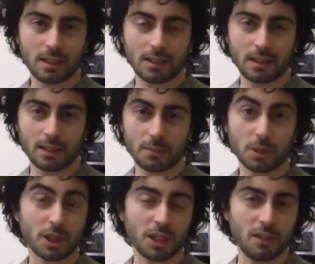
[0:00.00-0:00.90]
Eh,
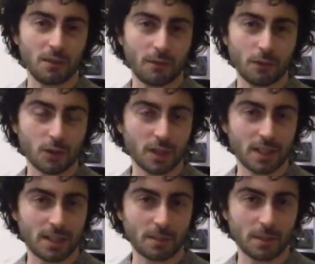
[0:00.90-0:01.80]
potrei dirvi forse
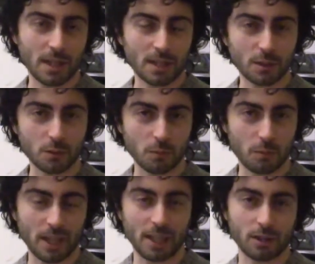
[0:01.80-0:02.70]
che siamo rimasti
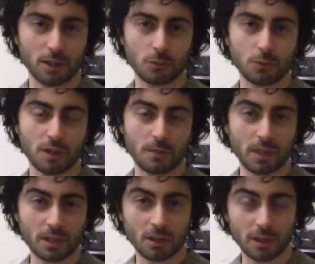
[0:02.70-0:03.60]
un pelino delusi, in
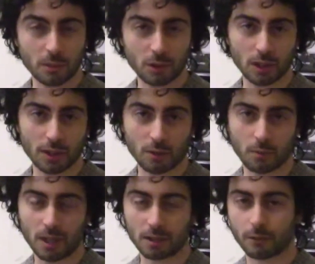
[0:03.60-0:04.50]
particolar modo dal
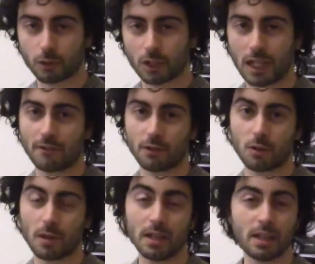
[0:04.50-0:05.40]
comparto
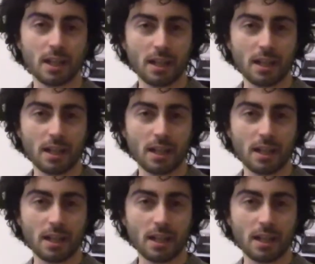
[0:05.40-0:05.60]
fotografico, ma